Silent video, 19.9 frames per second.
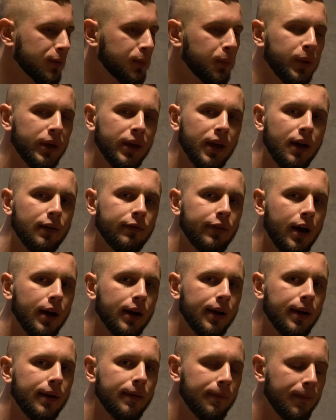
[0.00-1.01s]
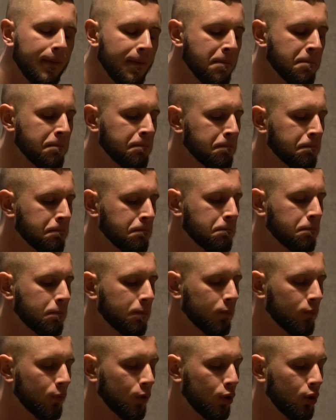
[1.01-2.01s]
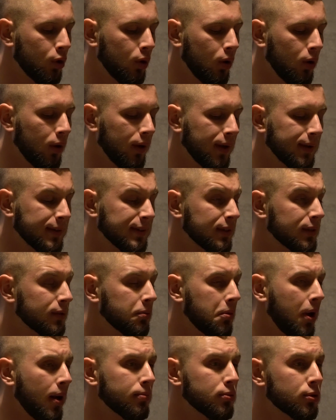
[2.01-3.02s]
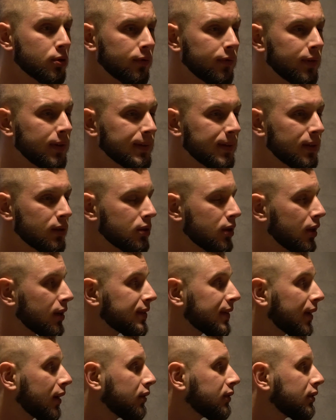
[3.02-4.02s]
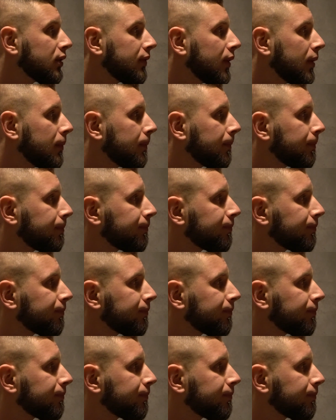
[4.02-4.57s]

zbija wagę, mm, to jest słabszy fizycznie z tego co wiem.